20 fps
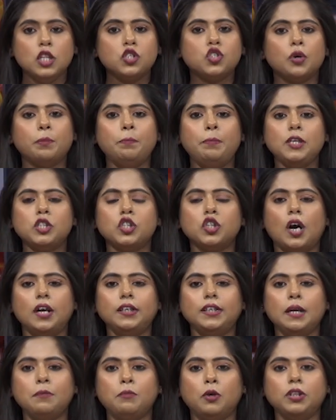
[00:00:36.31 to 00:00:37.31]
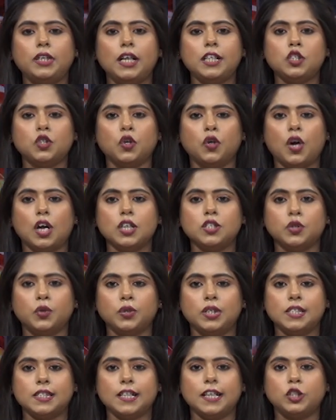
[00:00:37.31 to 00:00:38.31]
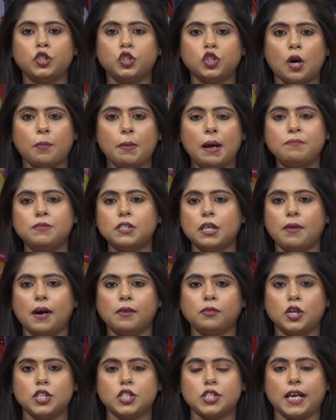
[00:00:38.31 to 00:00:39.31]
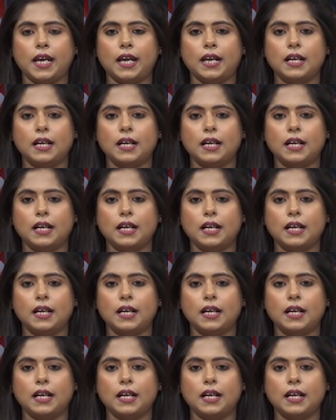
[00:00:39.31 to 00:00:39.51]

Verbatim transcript: চব্বিশ ঘন্টার মধ্যে সোকজ নোটিশের জবাব চাওয়া হয়েছে